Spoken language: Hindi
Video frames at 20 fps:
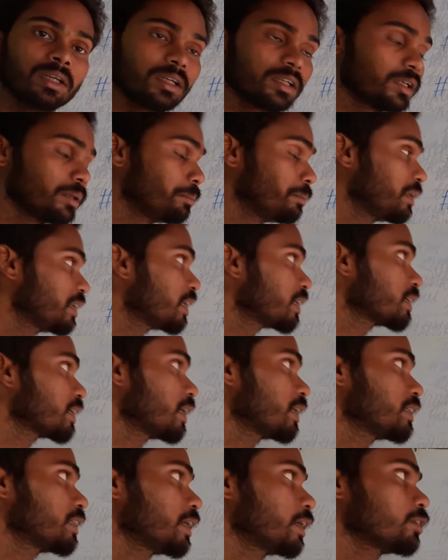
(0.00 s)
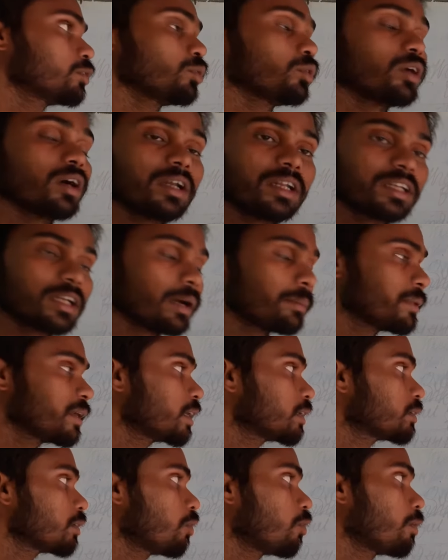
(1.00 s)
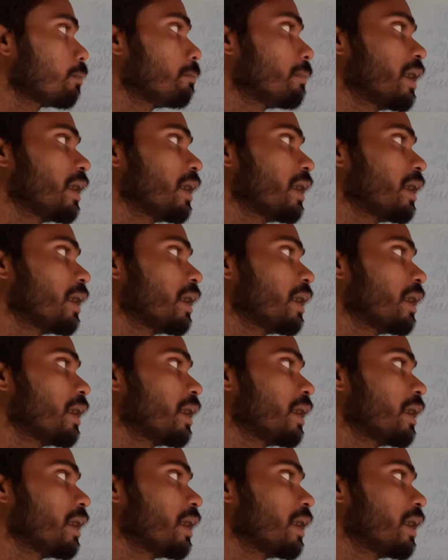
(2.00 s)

कि मिनट कहते हैं तो घड़ी का मिनट और